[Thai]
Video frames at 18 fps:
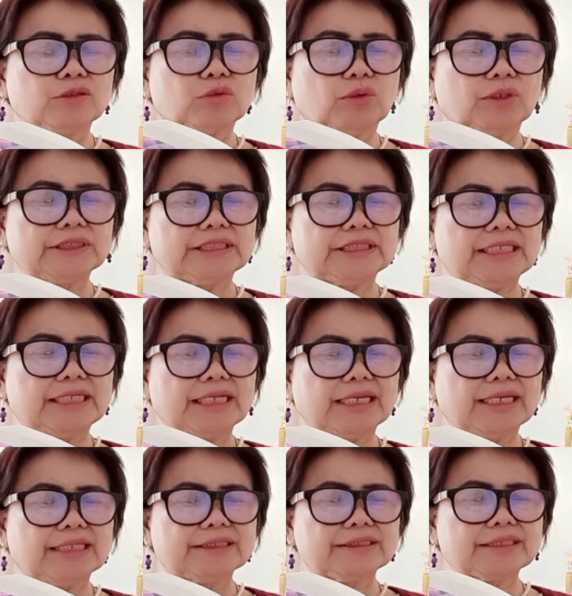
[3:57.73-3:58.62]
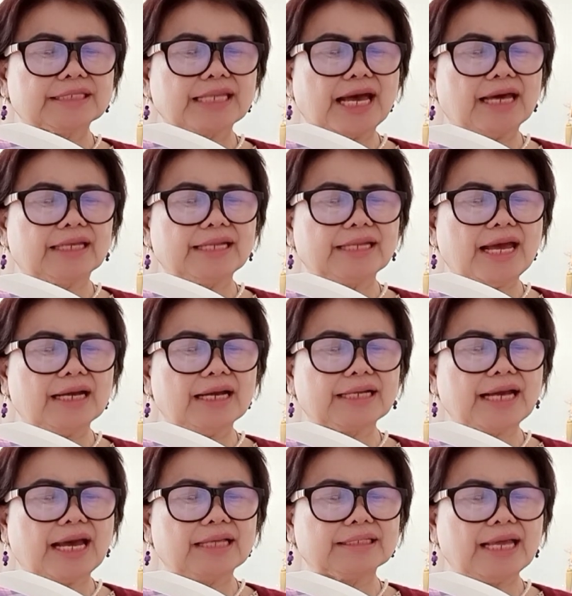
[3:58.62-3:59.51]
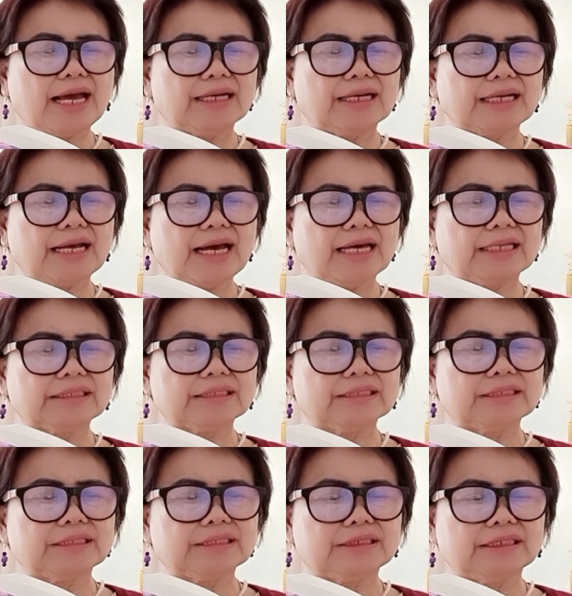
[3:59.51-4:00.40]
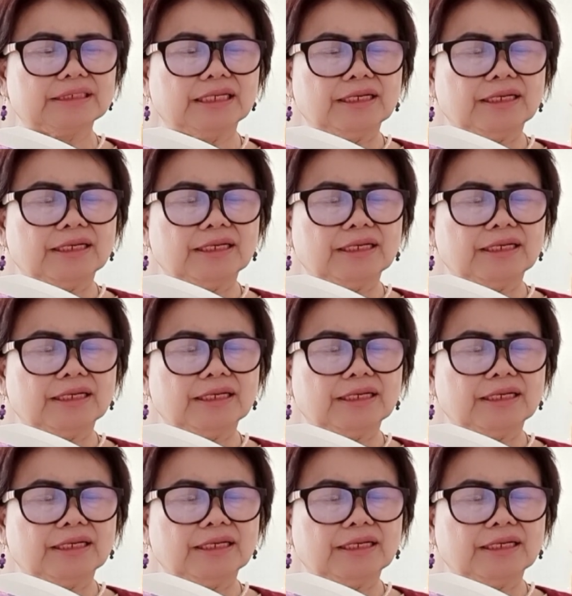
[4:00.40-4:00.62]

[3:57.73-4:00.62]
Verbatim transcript: ตัวจริงและสถานะกับทางการเงิน